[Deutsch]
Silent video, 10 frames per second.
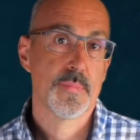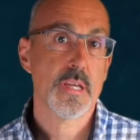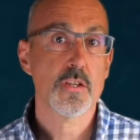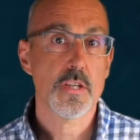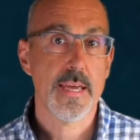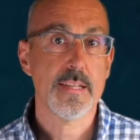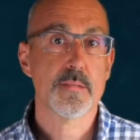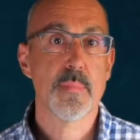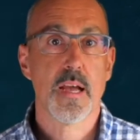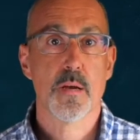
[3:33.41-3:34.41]
die
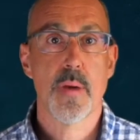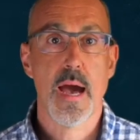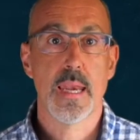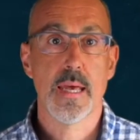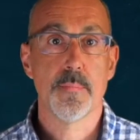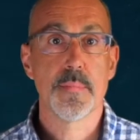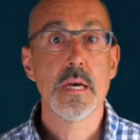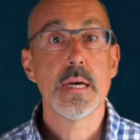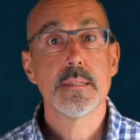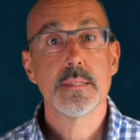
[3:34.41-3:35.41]
Geschlechtsmerkmale
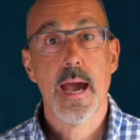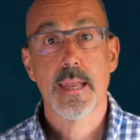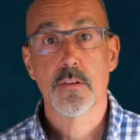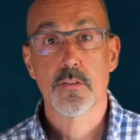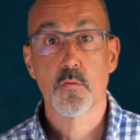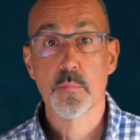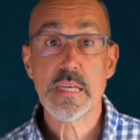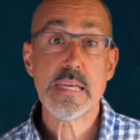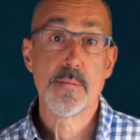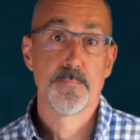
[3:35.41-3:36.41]
die
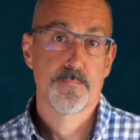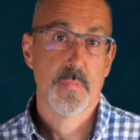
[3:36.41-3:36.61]
Anatomie.